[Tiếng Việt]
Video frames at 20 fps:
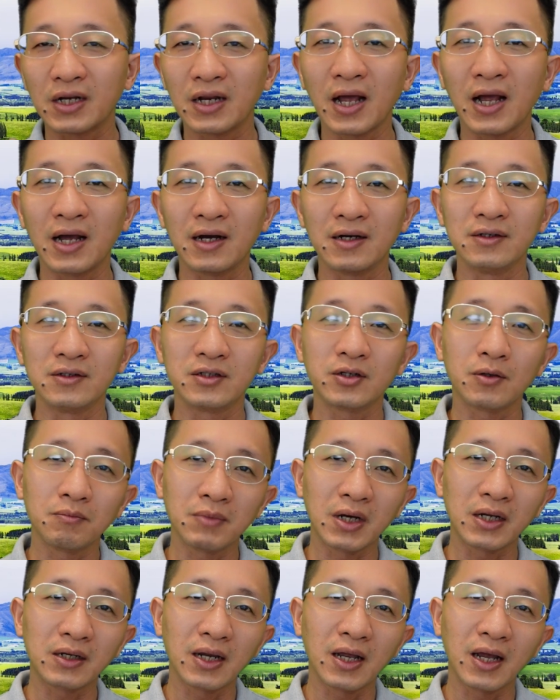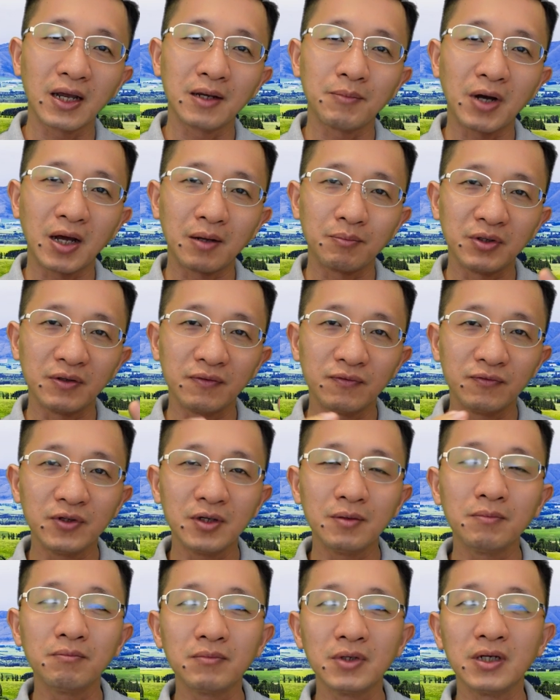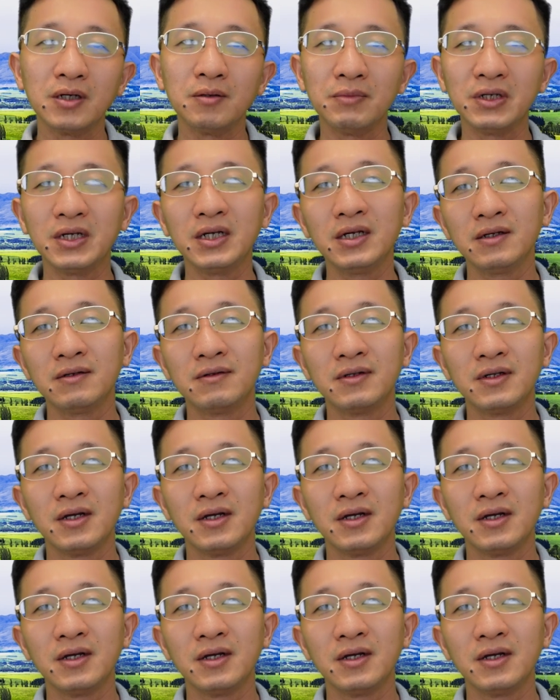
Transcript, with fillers: lạ ở trong mắt hay bạn bị viêm bờ mí